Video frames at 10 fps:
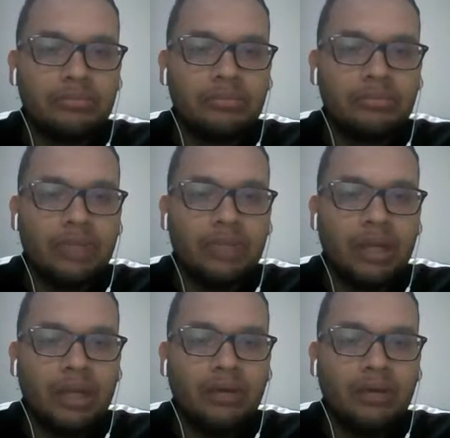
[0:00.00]
de
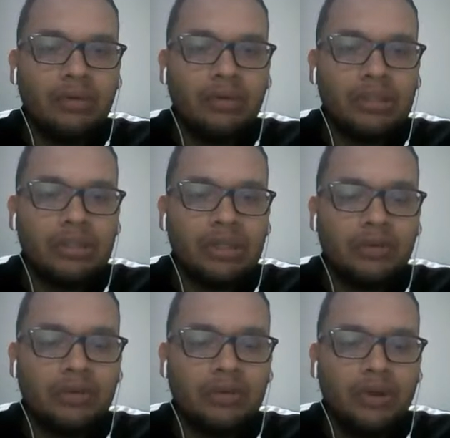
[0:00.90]
cada una será
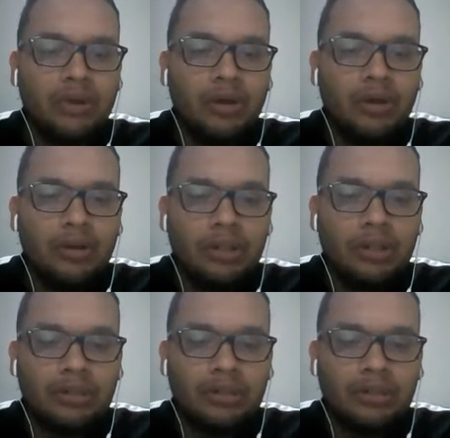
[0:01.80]
eh,